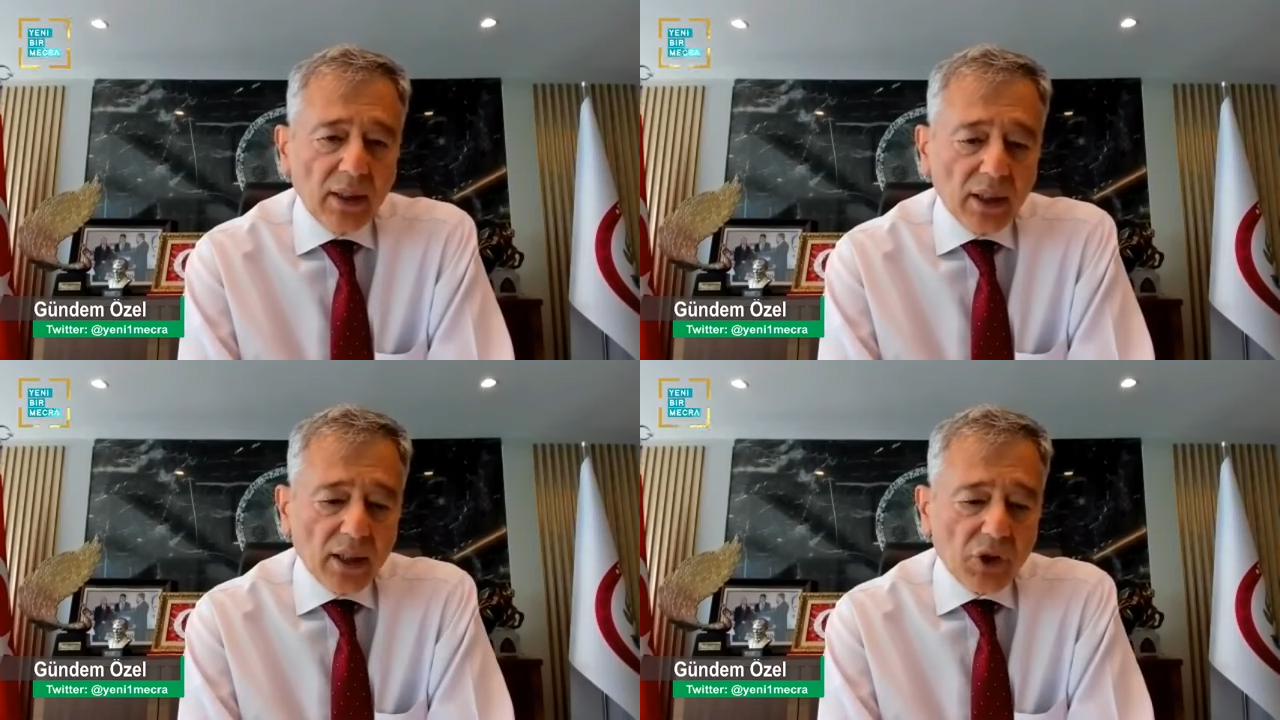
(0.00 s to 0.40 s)

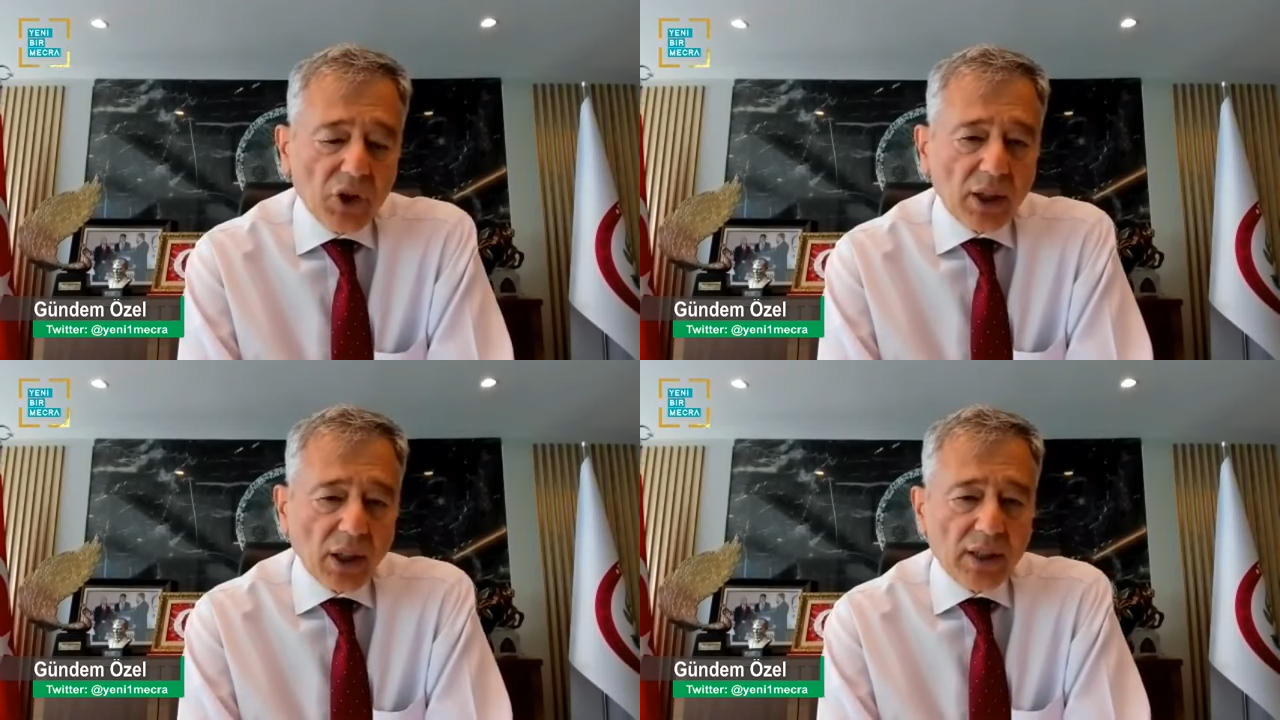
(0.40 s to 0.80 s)
E,
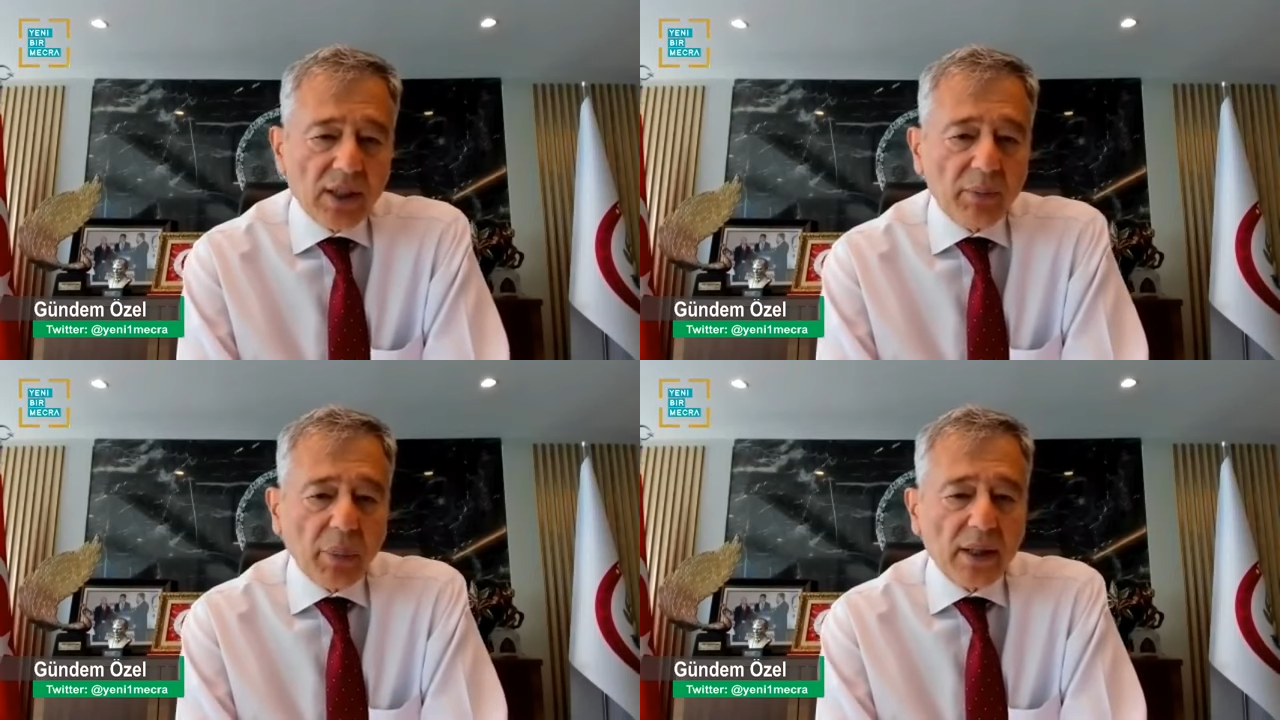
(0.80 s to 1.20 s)
Çin
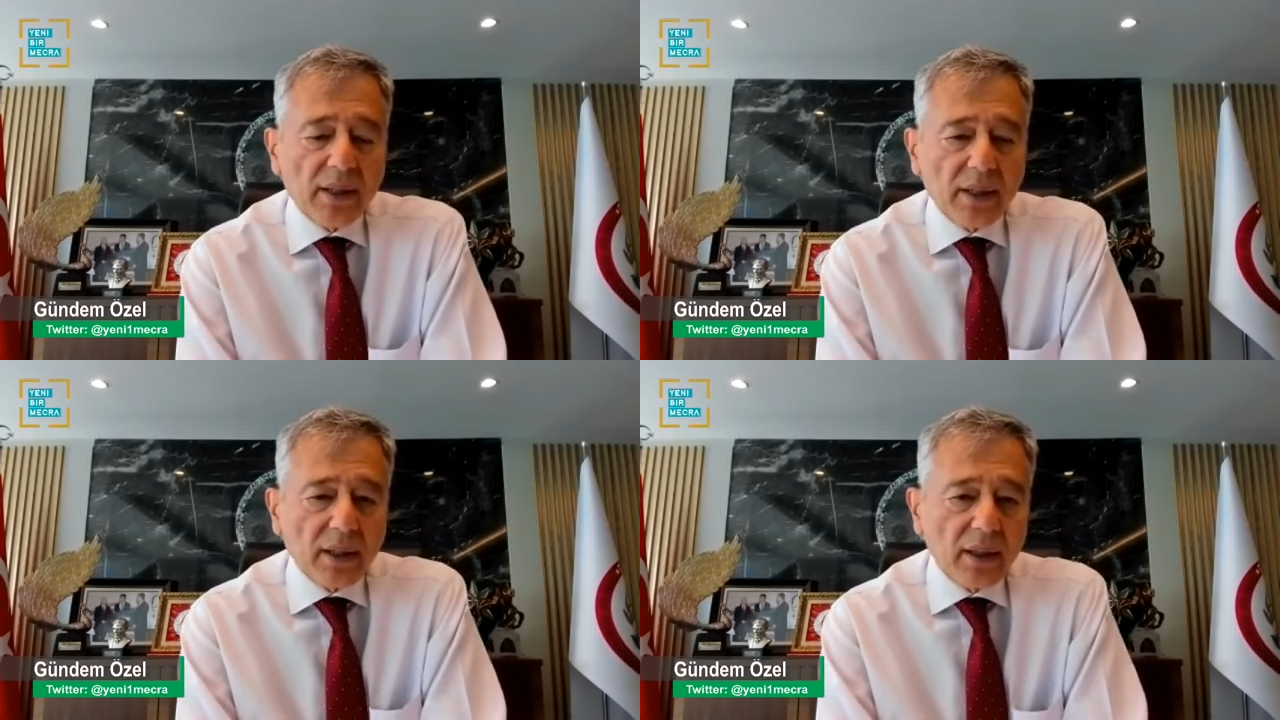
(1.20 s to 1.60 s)
aşısı
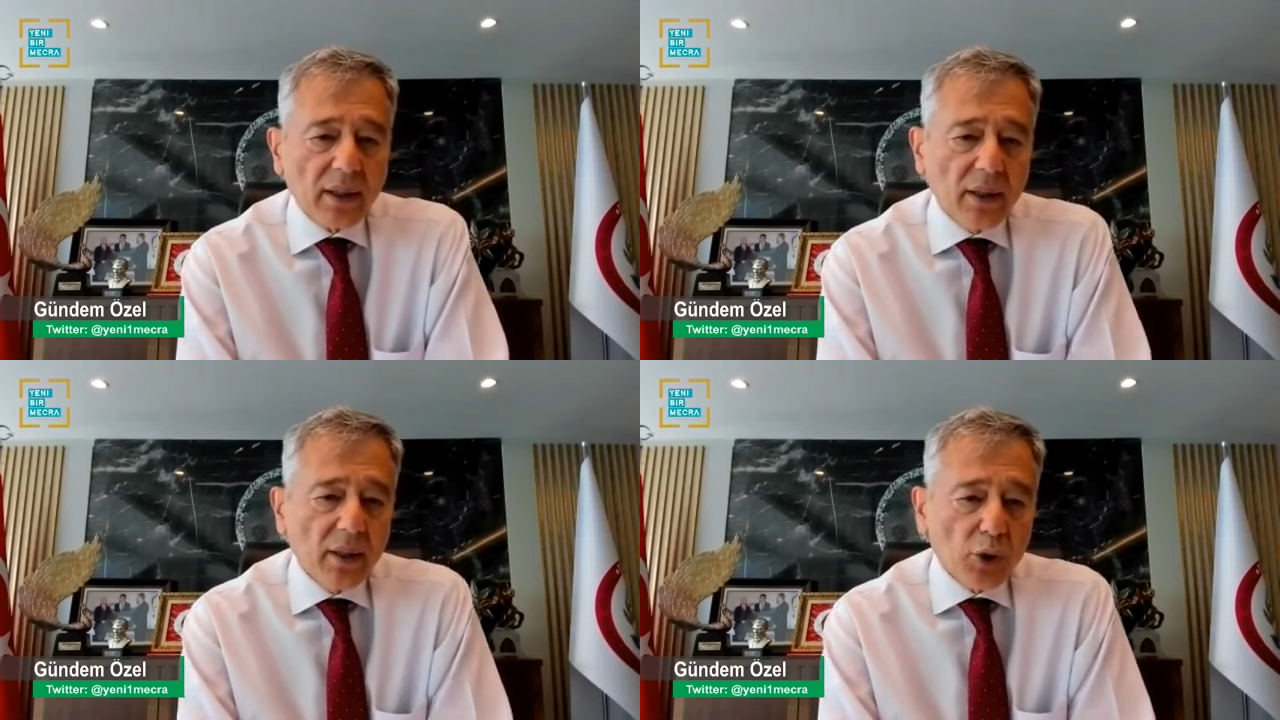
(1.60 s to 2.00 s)
benzeri,